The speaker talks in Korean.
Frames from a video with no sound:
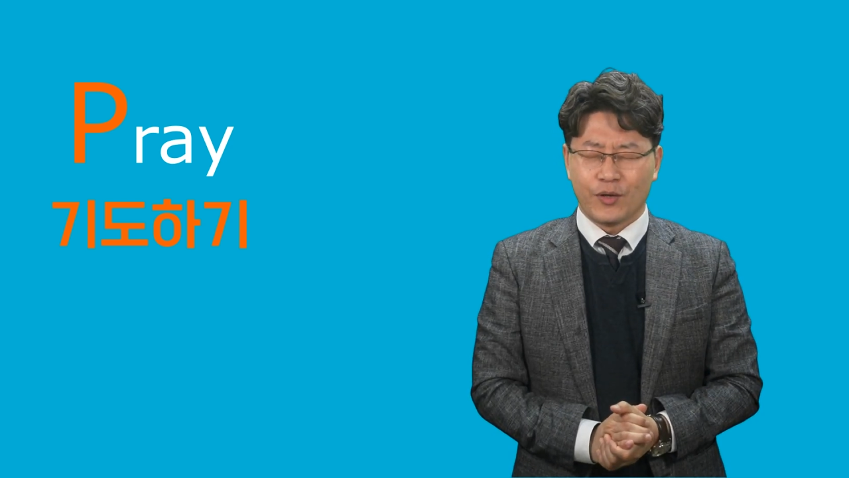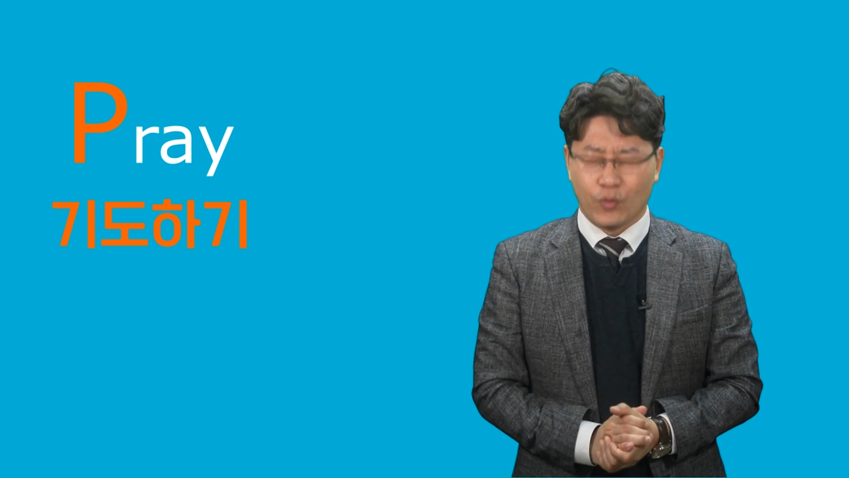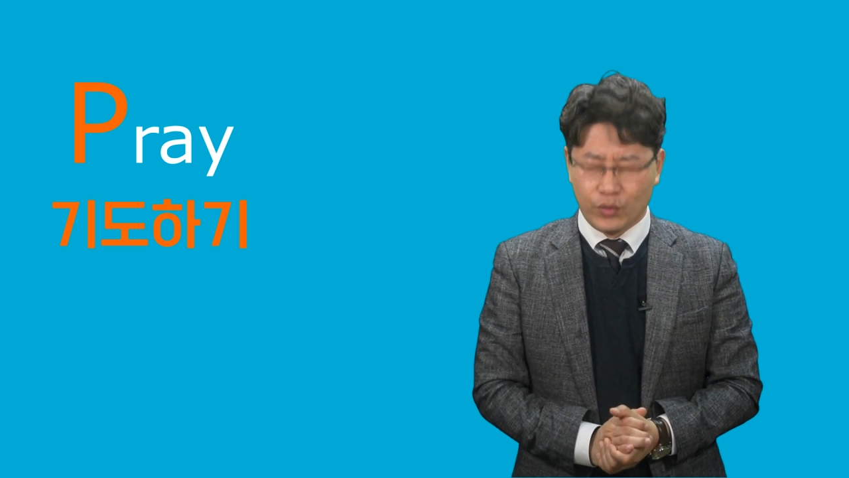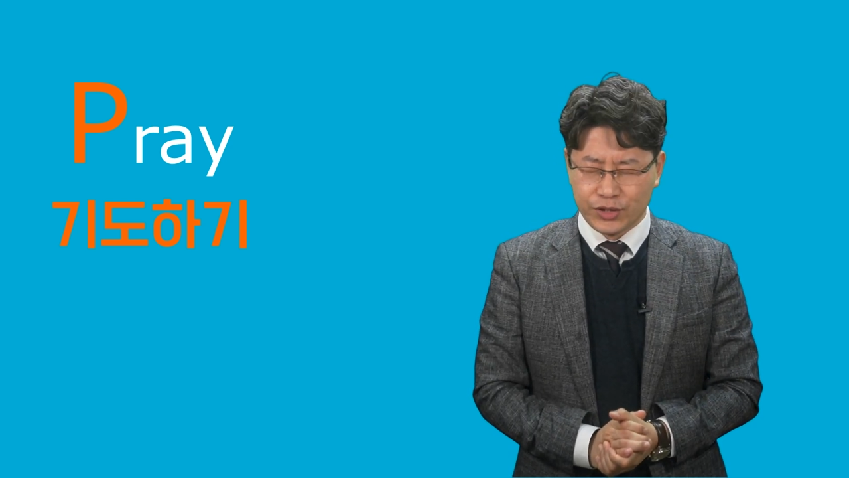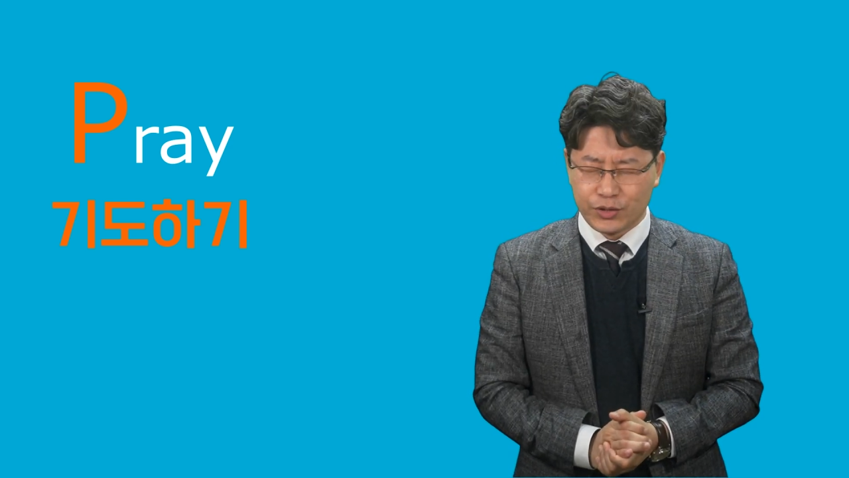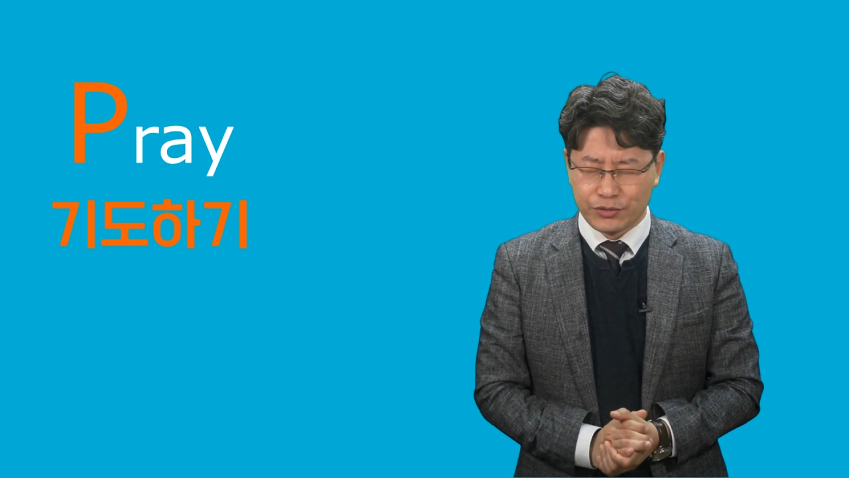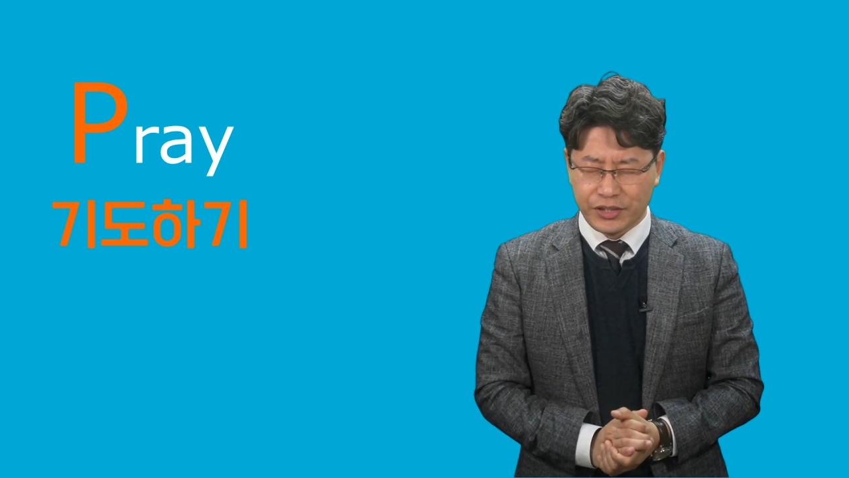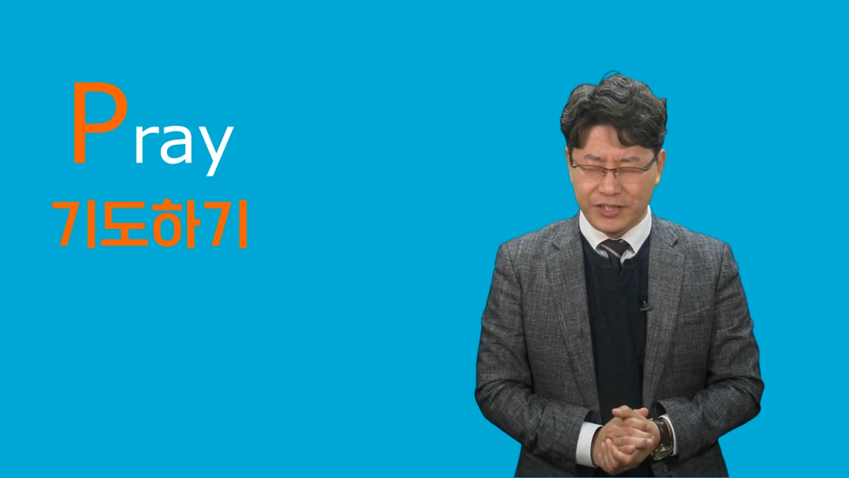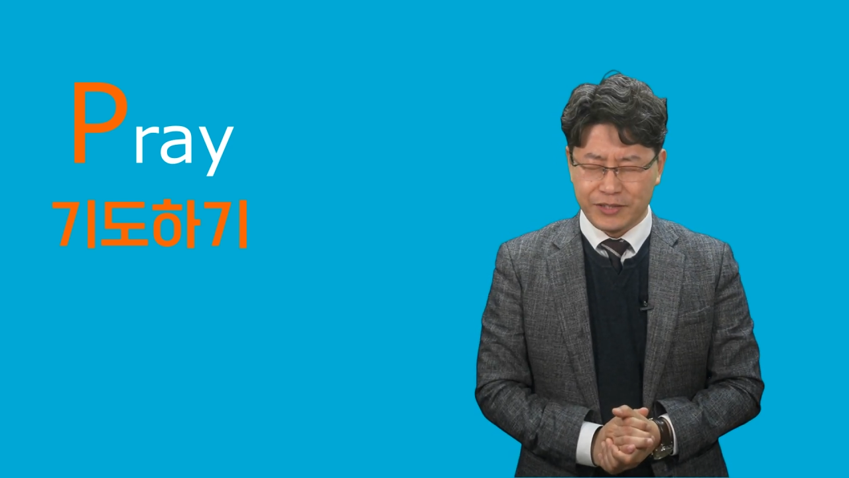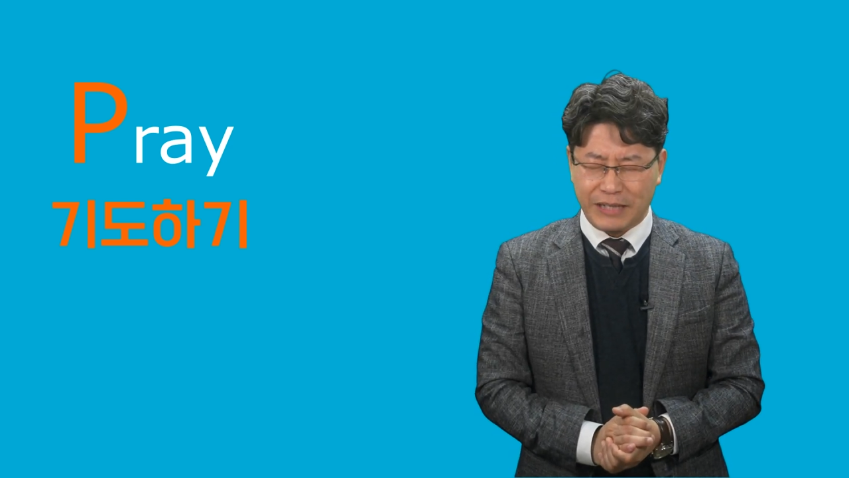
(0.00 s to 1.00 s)
오늘도
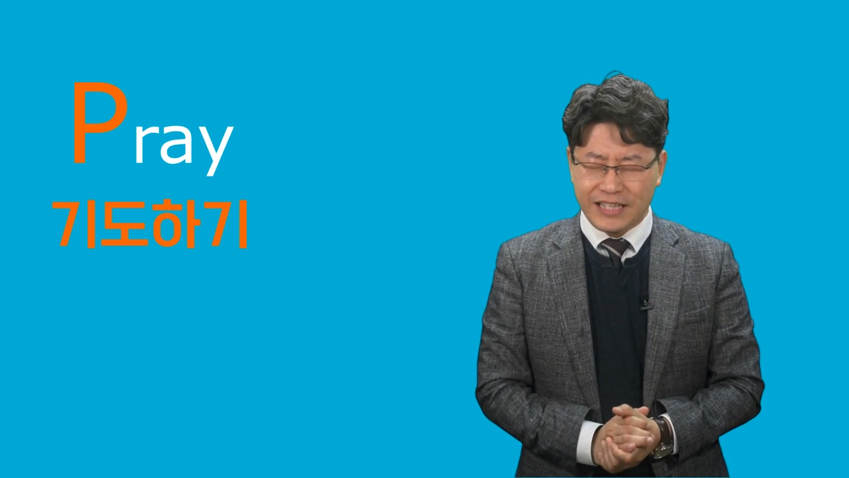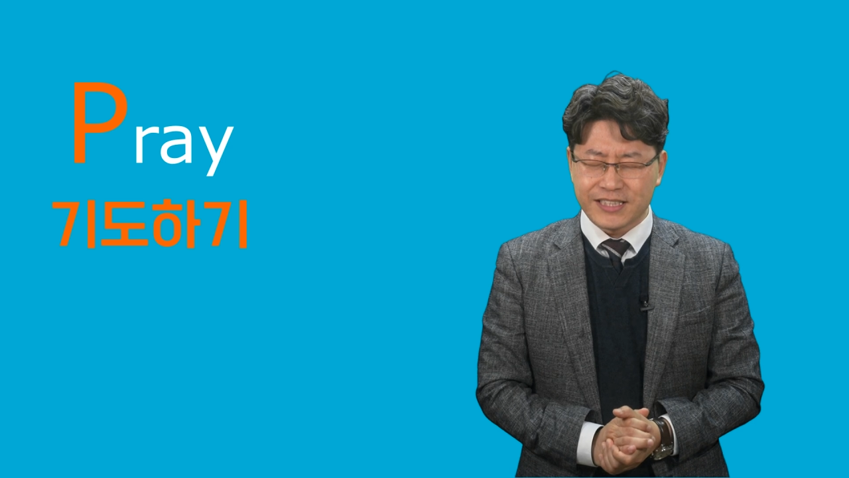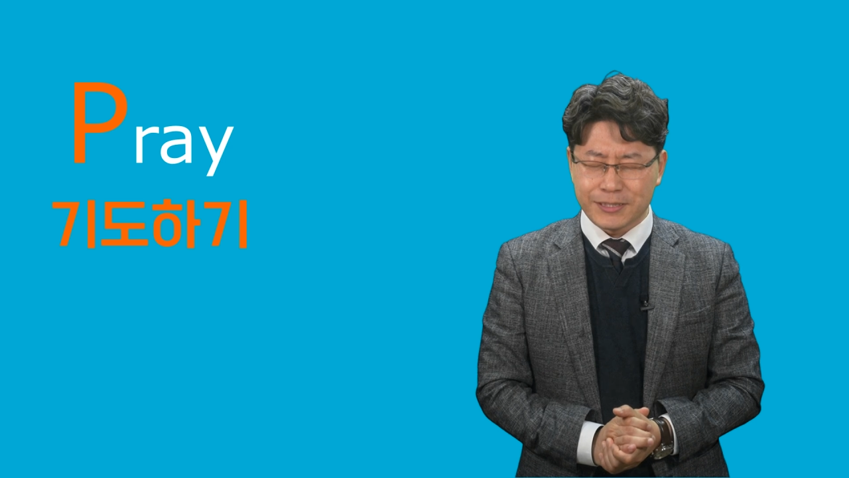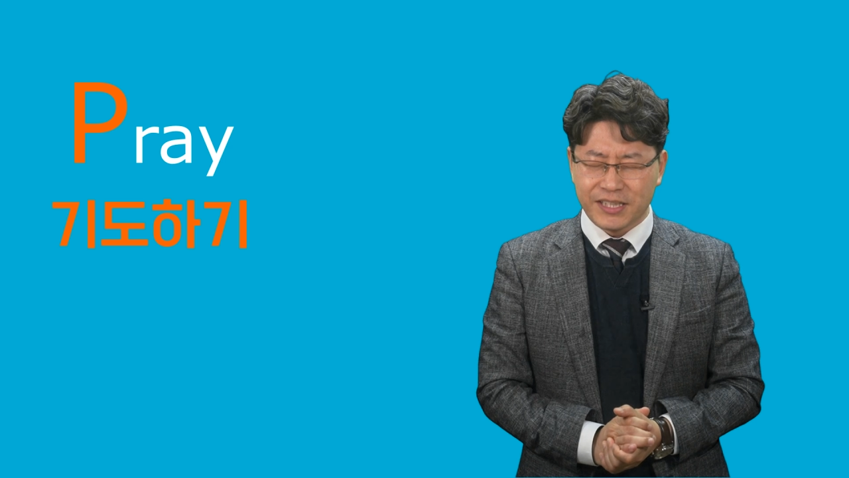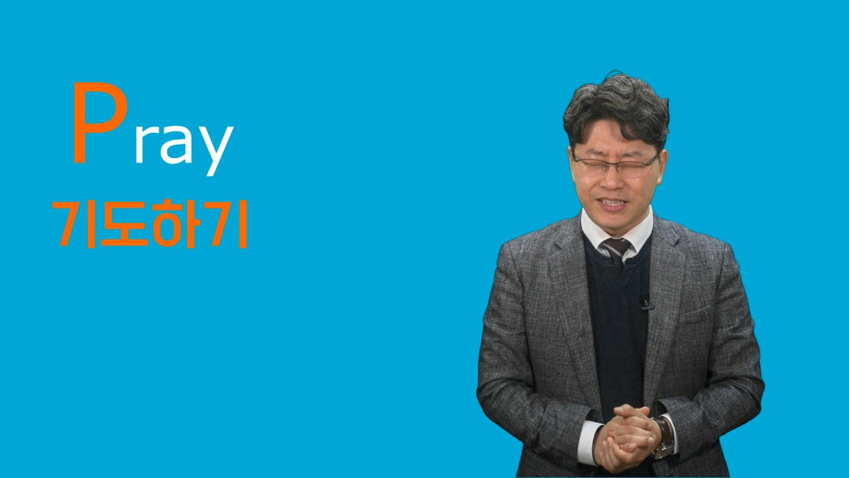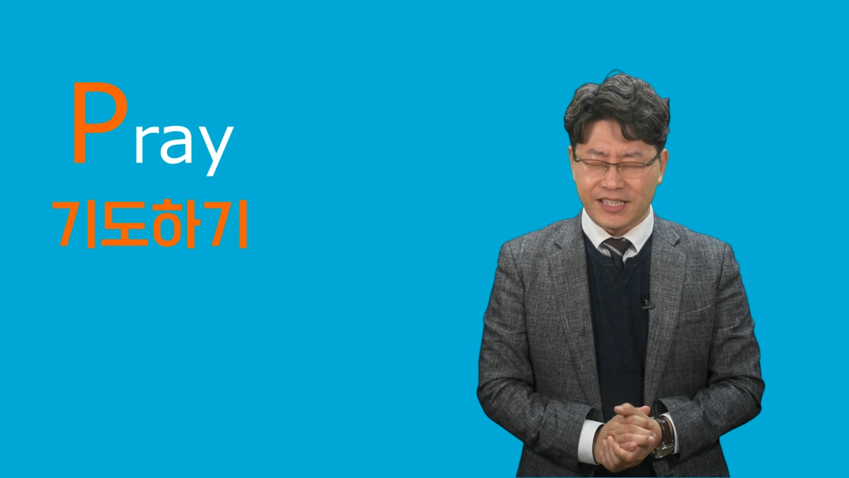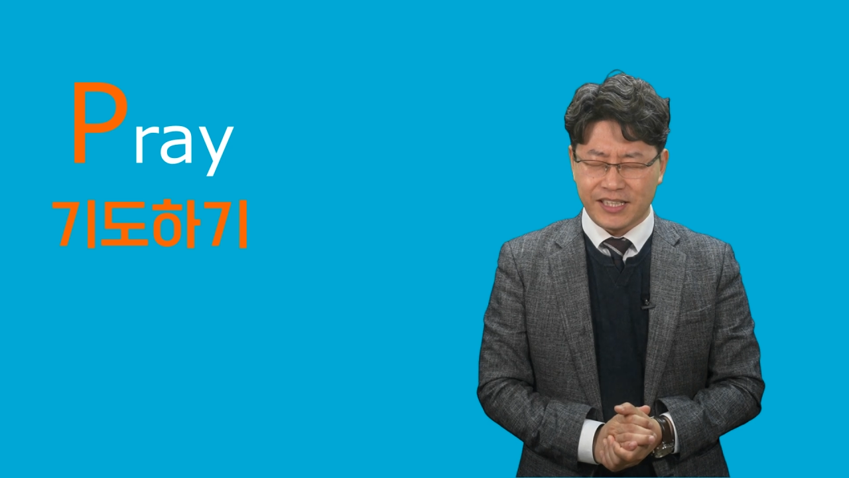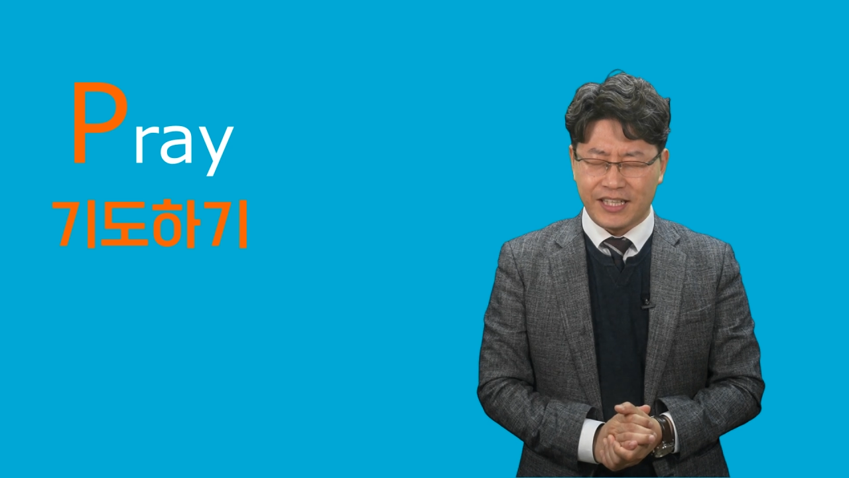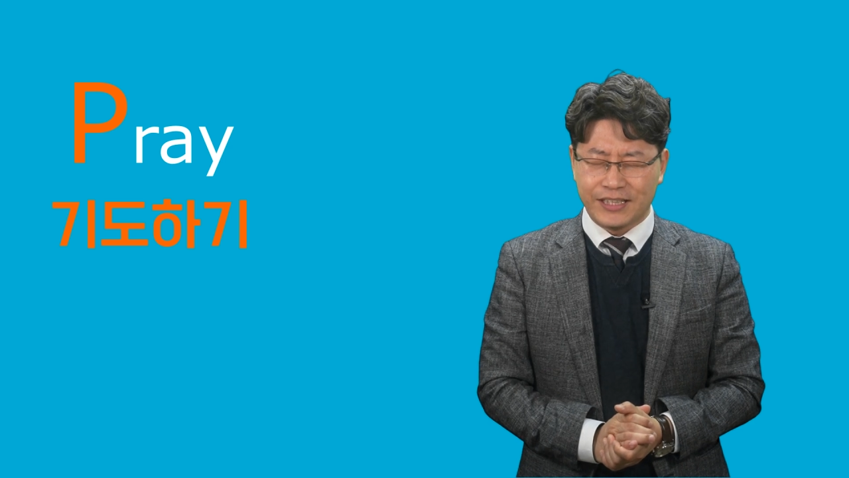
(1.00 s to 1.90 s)
우리를 말씀의 자리에